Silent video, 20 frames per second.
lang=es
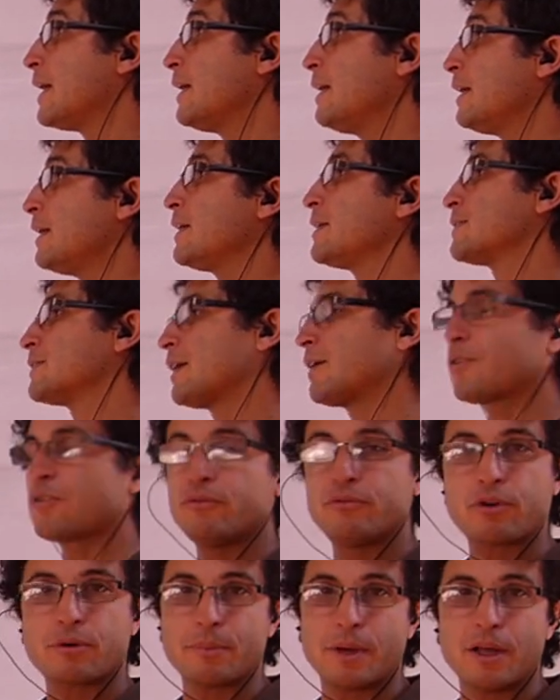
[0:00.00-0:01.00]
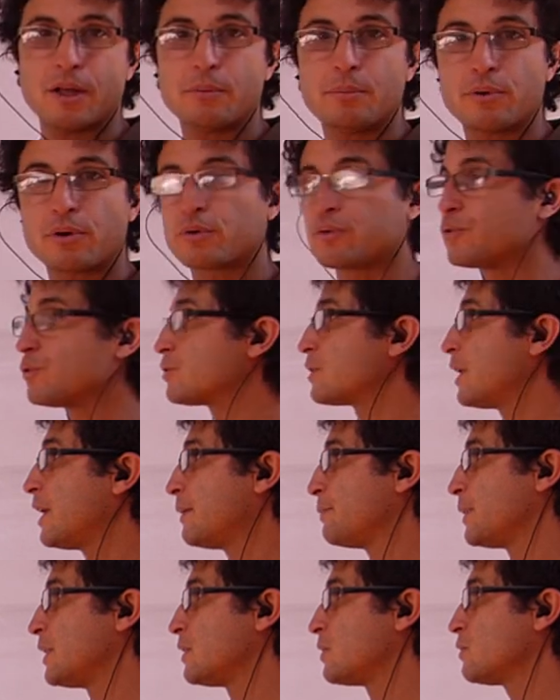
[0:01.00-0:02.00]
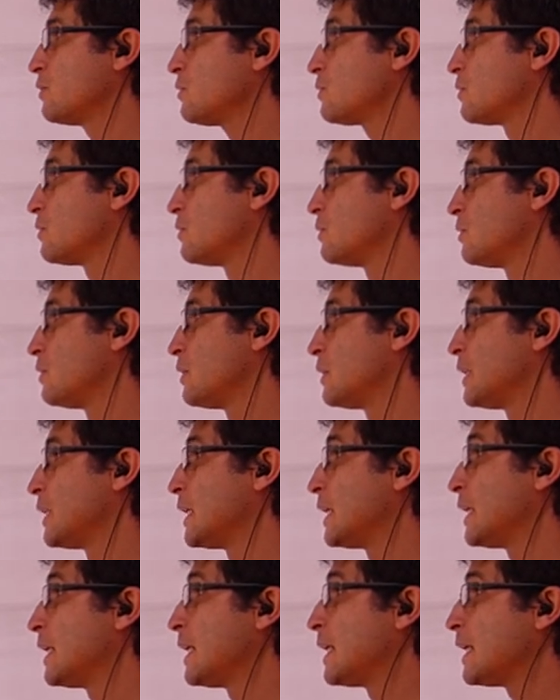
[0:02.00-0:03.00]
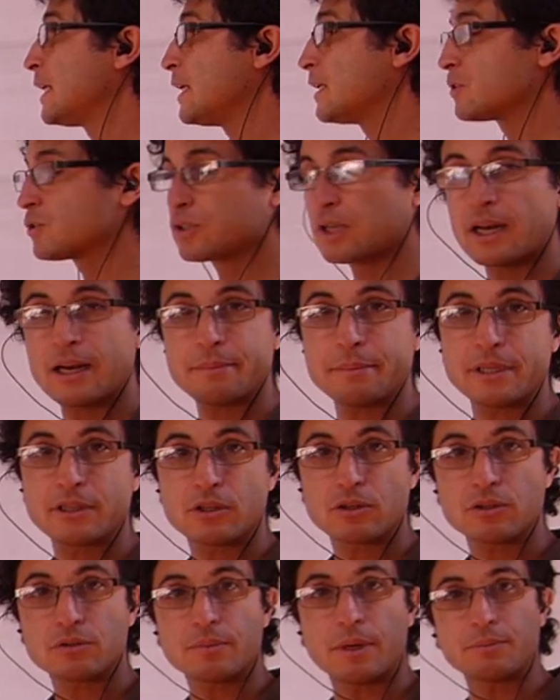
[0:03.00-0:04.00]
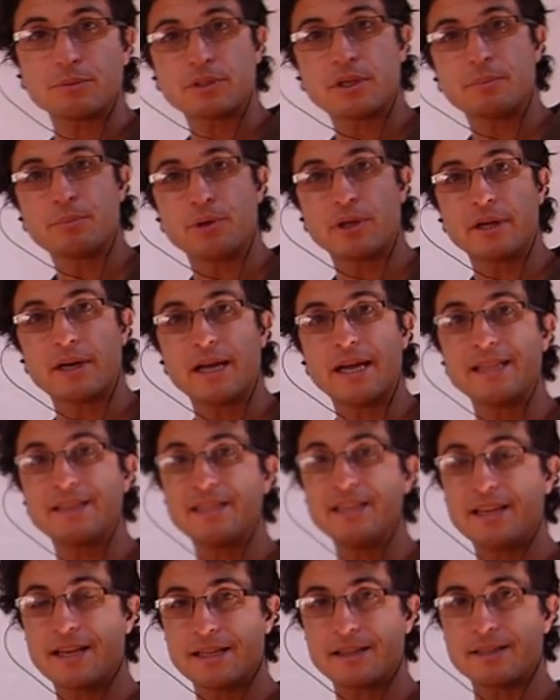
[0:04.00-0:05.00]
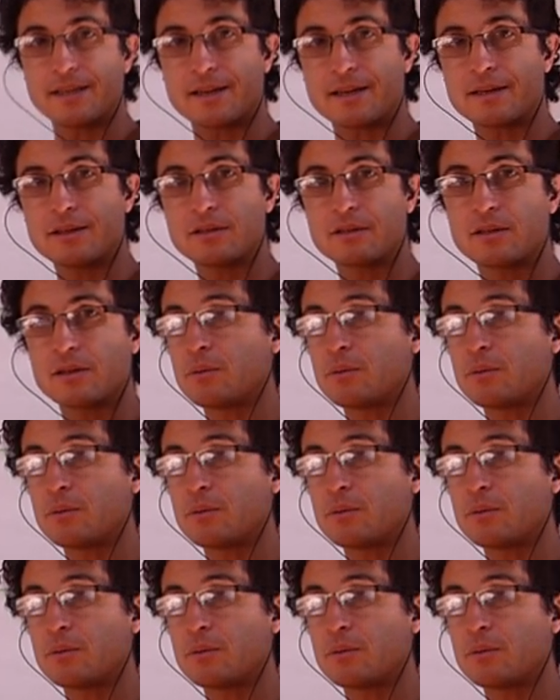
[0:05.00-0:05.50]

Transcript: Y está conformado por unos elementos y esos elementos los vamos a poder etiquetar.